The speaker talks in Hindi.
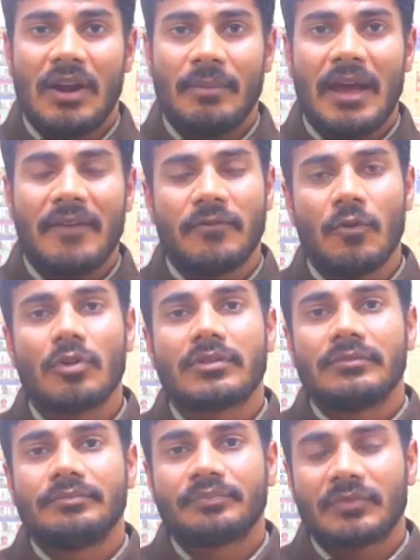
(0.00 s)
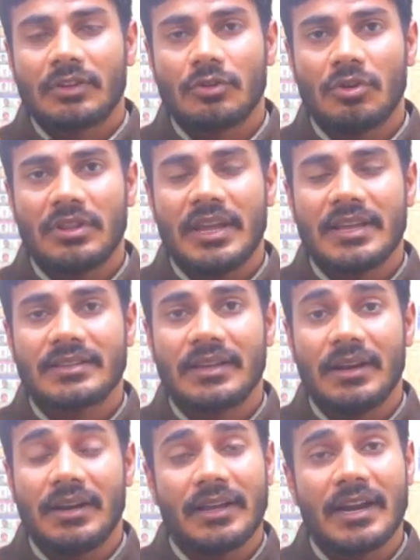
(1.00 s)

वन बाय फोर्थ जो होती है इसकी